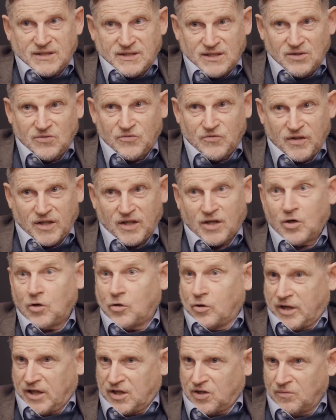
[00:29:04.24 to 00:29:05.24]
essayent de faire
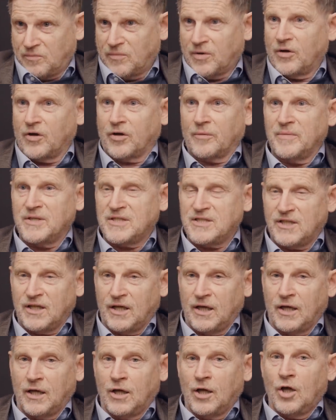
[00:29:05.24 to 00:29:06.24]
correctement leur
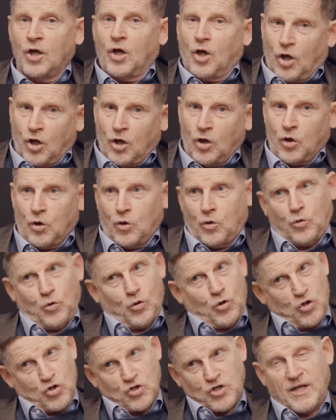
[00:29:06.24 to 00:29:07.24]
métier. Un,
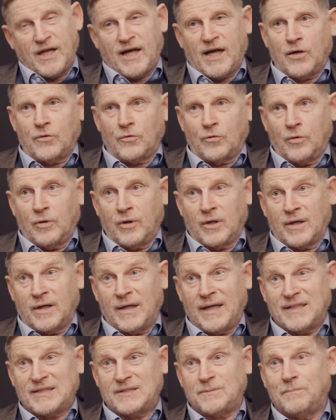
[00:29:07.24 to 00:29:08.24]
en général, on ne leur
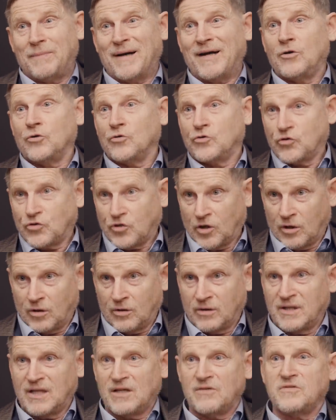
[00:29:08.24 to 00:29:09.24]
laisse pas le
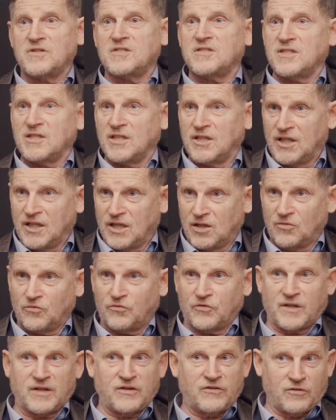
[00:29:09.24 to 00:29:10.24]
temps d'investiguer, de
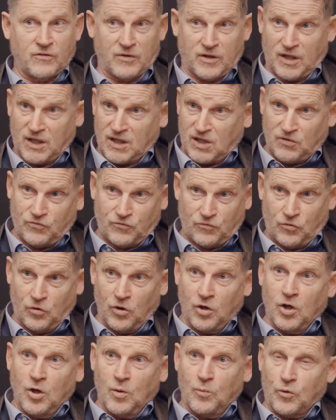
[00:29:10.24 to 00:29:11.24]
faire des enquêtes. Il faut
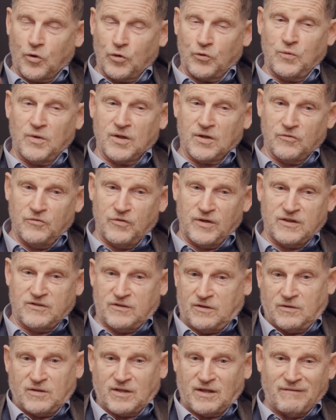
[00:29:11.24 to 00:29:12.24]
produire vite,
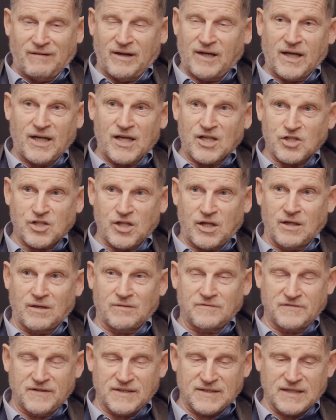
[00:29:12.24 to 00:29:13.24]
c'est un travail à la chaîne
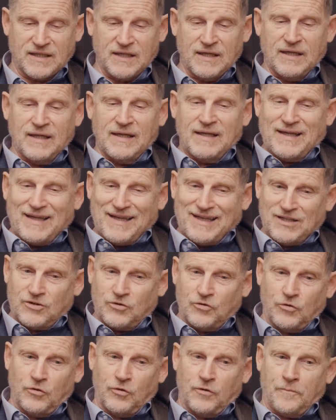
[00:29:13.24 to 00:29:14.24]
en fait. Et
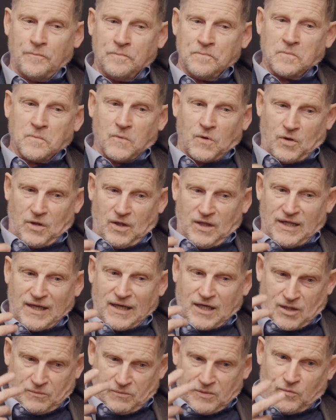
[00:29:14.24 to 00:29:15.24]
deux, il y
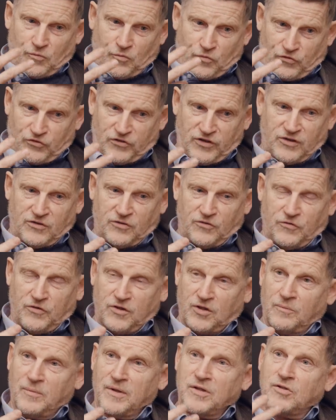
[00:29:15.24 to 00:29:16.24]
a quand même aussi ce
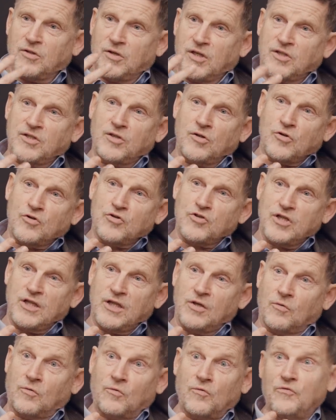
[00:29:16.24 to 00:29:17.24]
phénomène de
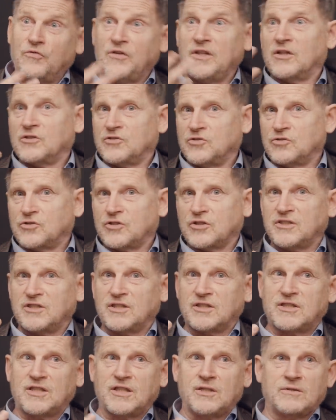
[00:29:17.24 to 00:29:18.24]
l'idéologie. On vit dans une
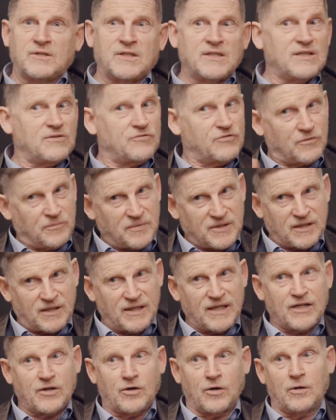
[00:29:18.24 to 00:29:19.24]
société, on a été formé dans
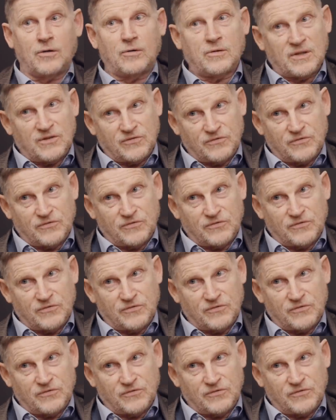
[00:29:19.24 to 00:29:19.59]
l'école,